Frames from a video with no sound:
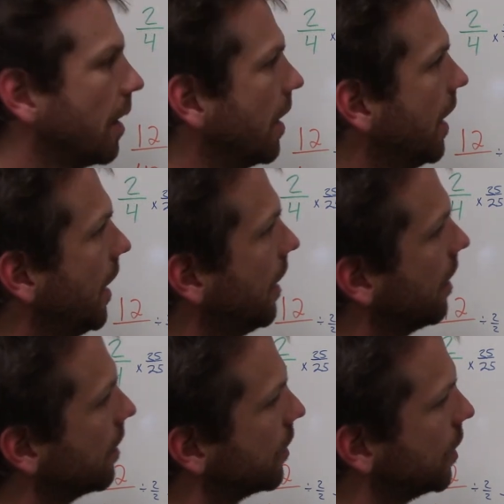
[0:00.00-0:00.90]

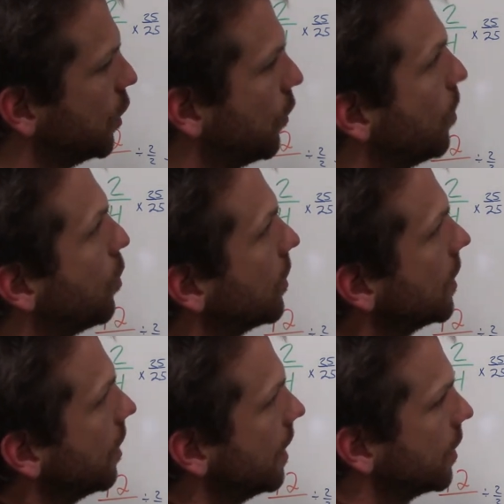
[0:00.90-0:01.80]
Et si je veux
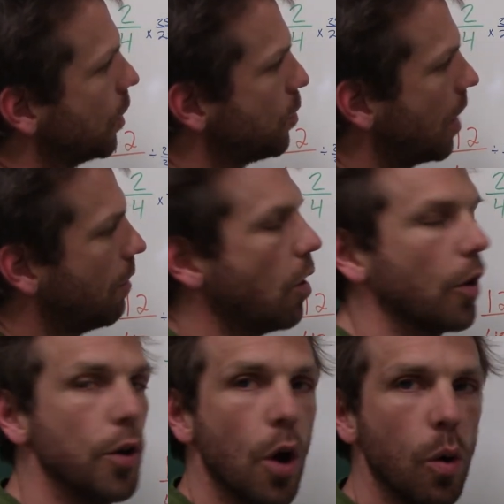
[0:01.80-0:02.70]
positionner ça pour
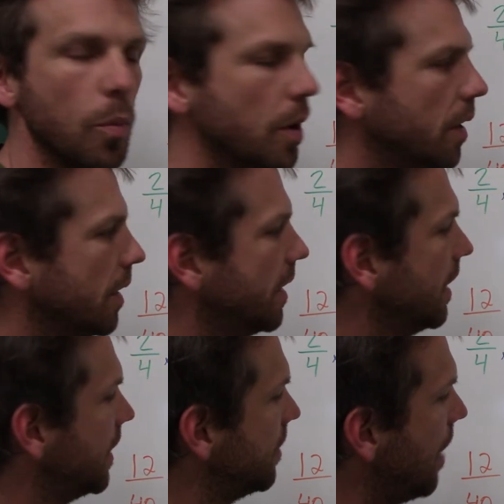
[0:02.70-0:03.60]
avoir un nombre
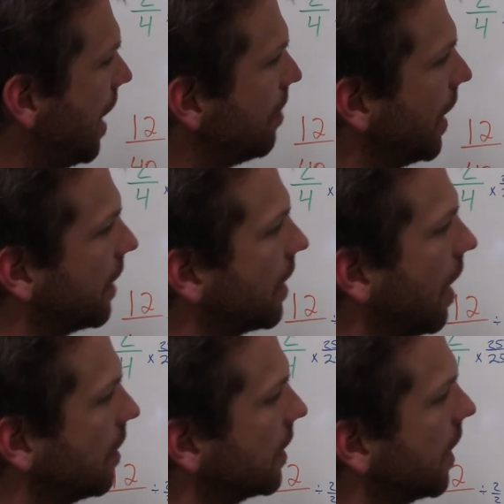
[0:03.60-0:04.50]
décimal, ben
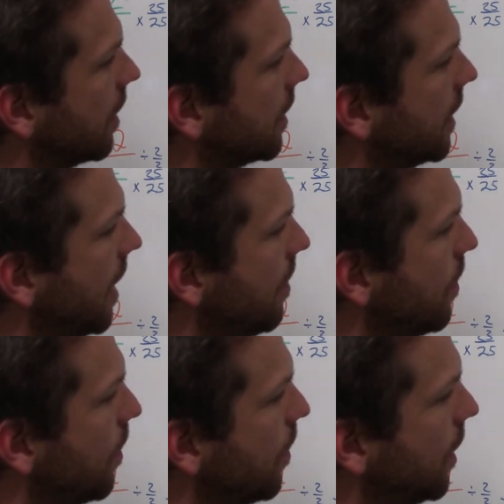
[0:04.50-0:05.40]
30
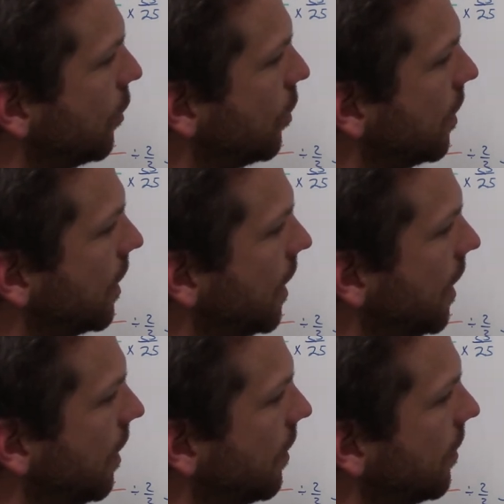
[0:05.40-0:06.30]
centièmes, mes
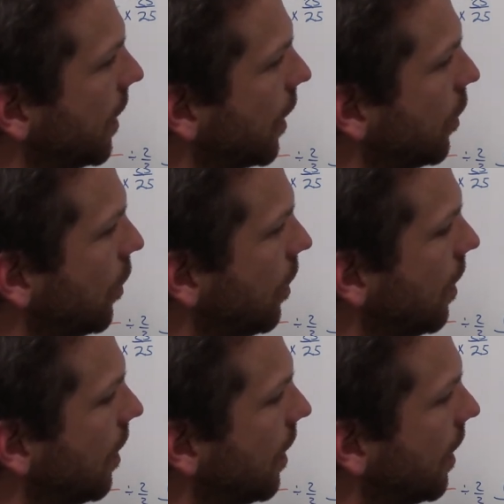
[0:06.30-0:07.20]
unités,
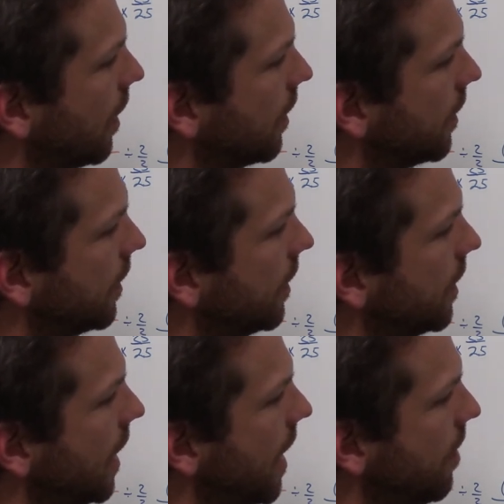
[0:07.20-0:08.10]
virgule,
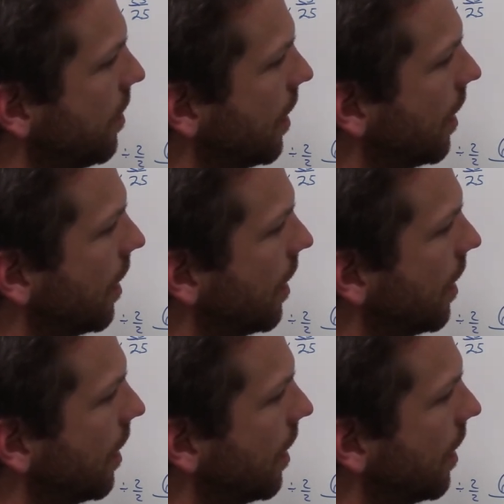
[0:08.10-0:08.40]
dixième,